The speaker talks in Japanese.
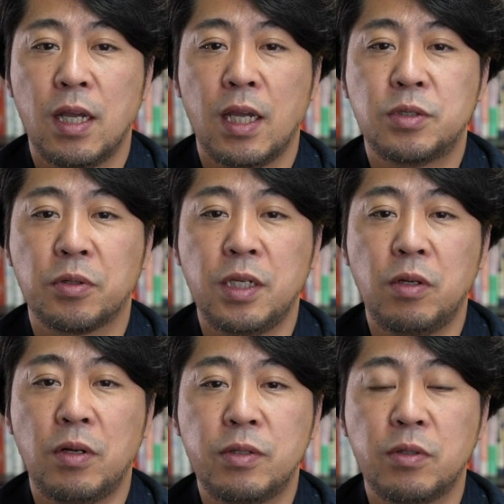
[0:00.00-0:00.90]
え直近
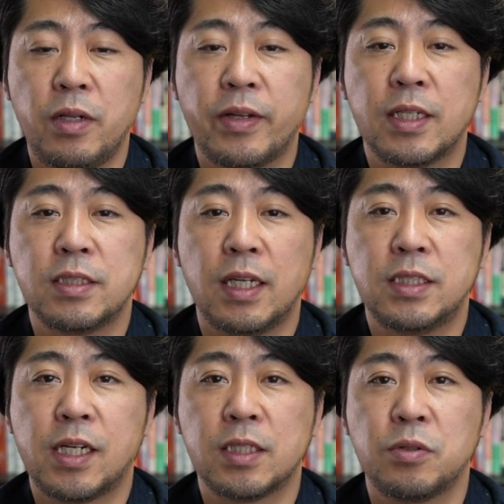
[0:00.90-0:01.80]
のラウンドではですね、
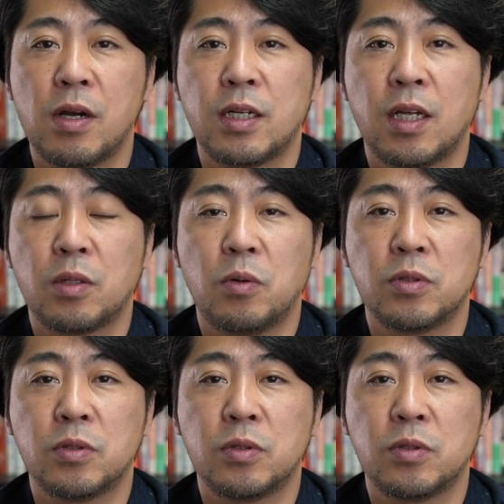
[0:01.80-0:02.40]
時価総額なんと